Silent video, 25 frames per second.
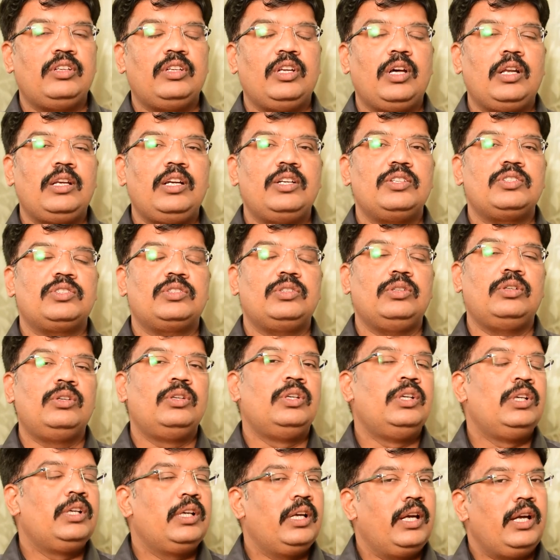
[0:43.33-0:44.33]
నాలెడ్జ్తో
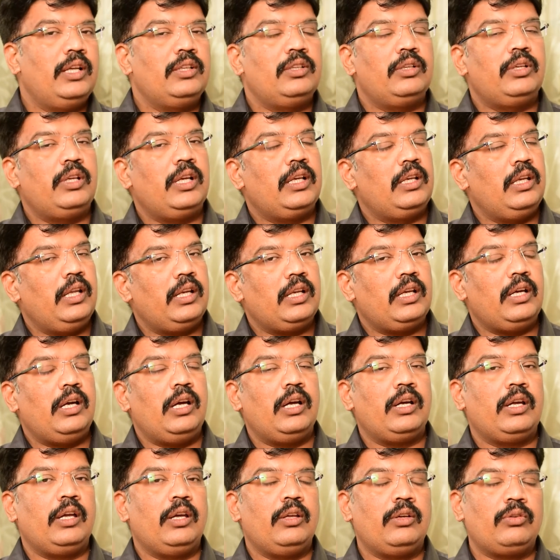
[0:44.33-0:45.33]
ఏదో రెగ్యులర్గా
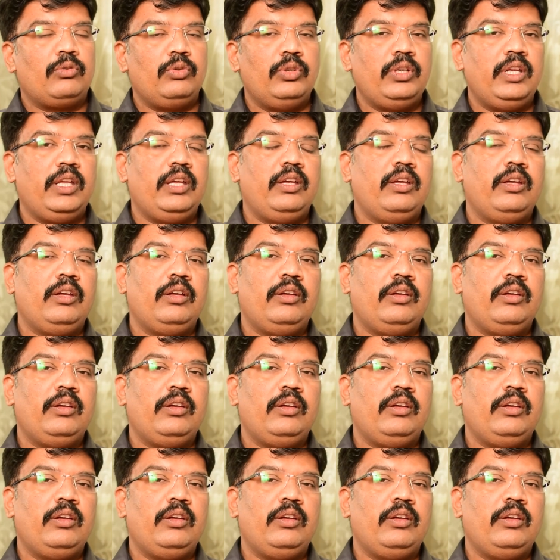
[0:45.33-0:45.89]
కొన్ని